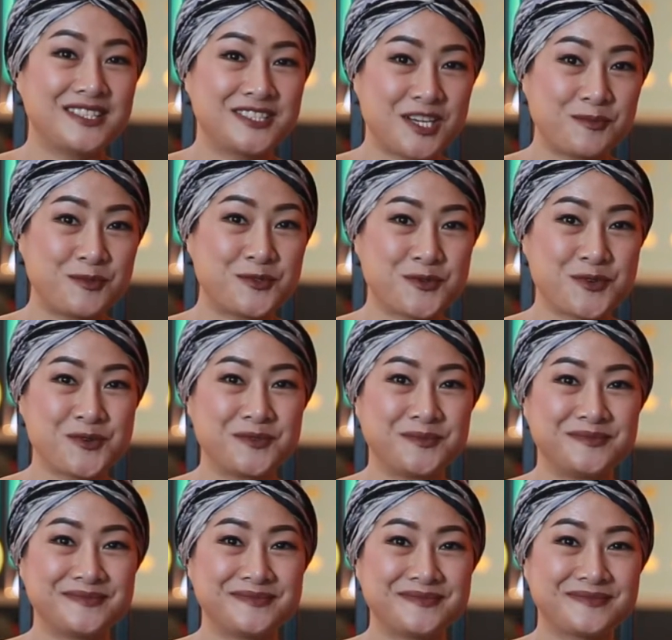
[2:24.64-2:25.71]
double room
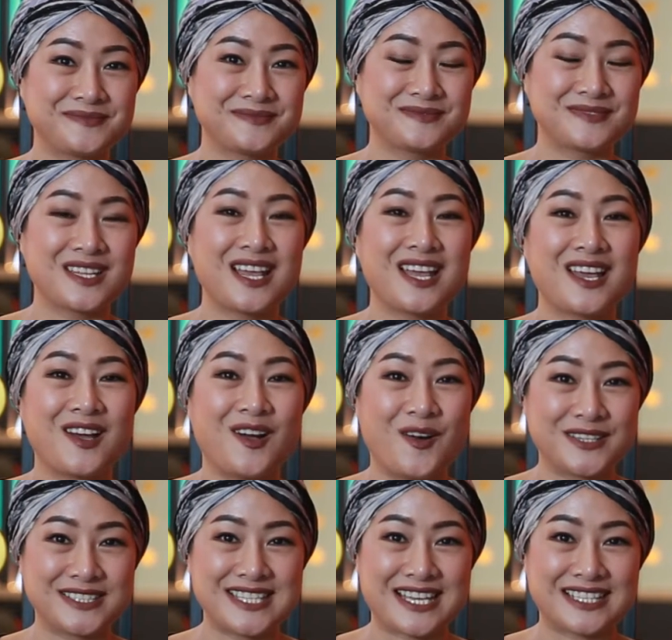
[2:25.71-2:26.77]
ออ
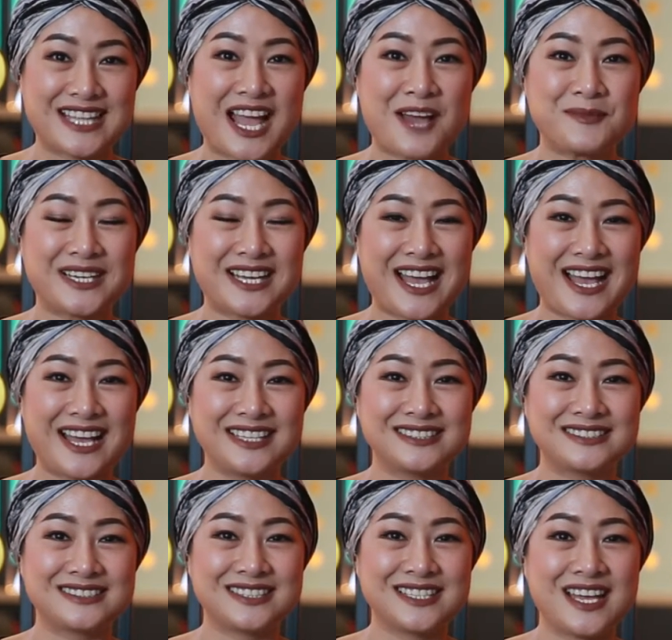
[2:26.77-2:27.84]
กเสียงตามนะคะ
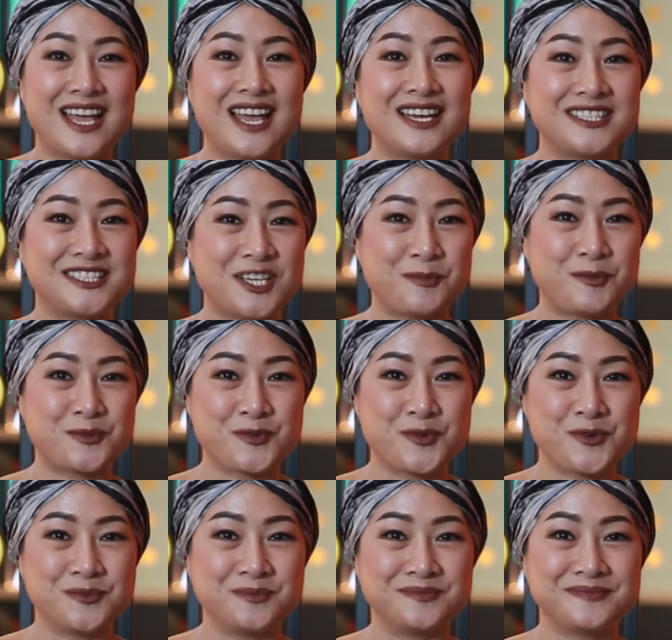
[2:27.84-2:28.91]
double
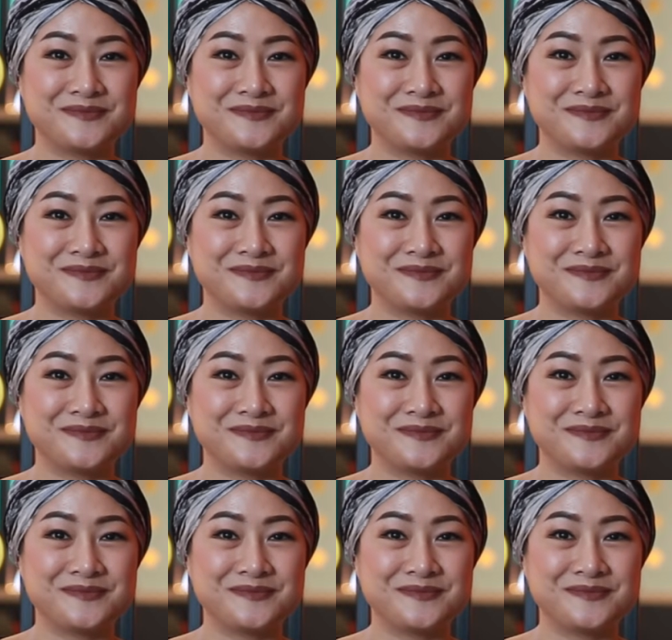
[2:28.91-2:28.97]
room